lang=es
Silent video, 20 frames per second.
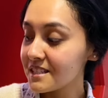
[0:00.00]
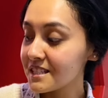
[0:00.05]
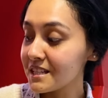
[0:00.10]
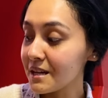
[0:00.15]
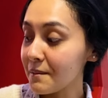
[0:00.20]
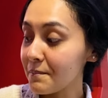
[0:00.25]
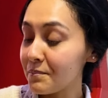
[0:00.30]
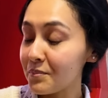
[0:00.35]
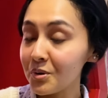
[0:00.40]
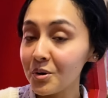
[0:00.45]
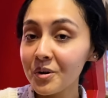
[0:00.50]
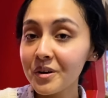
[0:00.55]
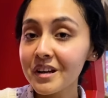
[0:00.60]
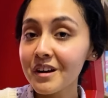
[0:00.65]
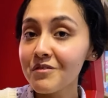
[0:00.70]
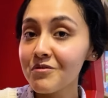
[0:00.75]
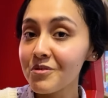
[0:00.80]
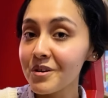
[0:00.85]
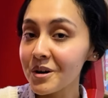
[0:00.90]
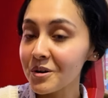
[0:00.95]
se
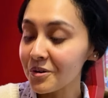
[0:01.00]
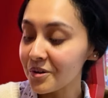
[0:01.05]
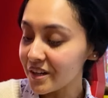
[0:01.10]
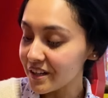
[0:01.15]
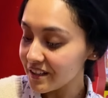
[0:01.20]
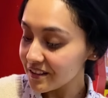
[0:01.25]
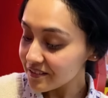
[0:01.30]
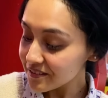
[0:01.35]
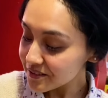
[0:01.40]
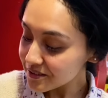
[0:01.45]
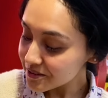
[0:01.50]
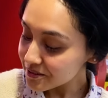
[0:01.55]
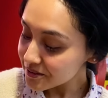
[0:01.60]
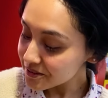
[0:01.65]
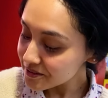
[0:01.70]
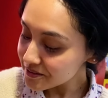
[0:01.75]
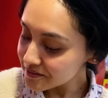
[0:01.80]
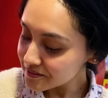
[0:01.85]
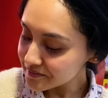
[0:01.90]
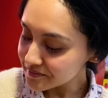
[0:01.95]
pone a fuego
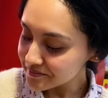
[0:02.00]
lento.